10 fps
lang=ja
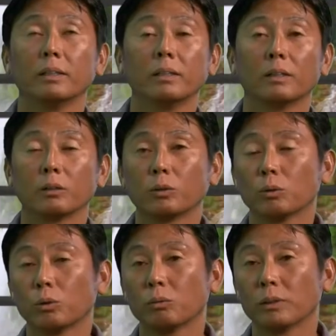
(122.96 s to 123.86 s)
あのそうい
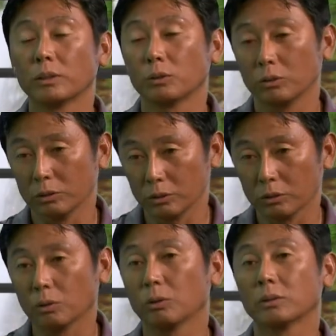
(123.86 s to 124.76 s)
う子どもたちとずっ
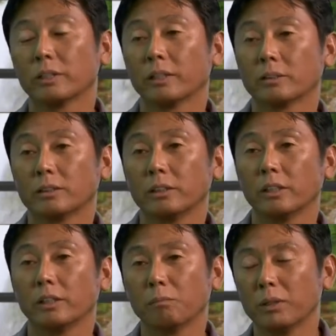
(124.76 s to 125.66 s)
と生活して
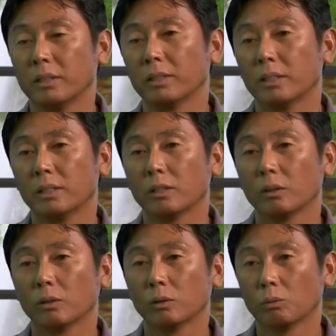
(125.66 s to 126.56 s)
てやっぱり
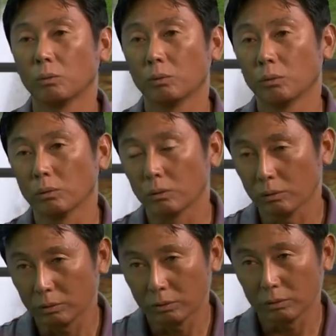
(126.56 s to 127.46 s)
子ども
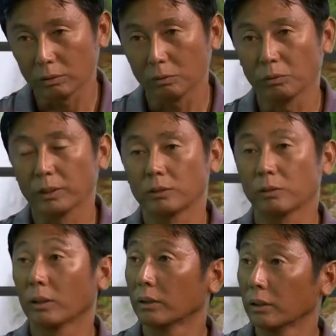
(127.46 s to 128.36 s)
友達と
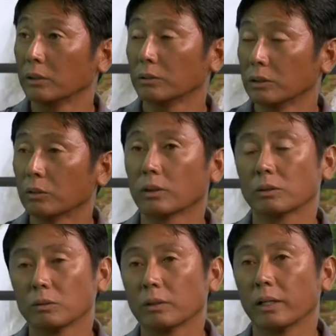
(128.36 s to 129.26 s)
か、ね、友人とか
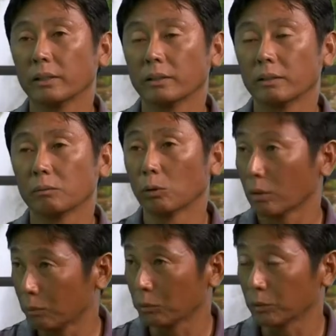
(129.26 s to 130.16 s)
すごい大僕
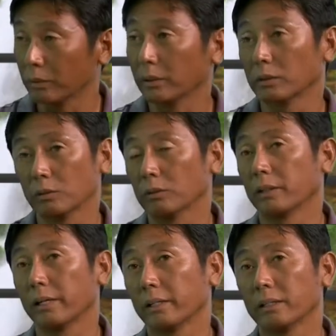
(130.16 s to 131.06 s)
らも含めてすごい
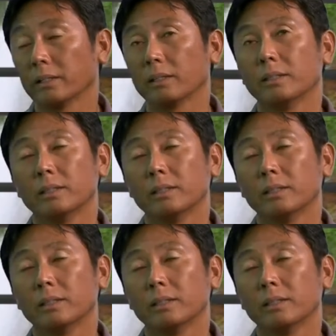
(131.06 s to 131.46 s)
大変な、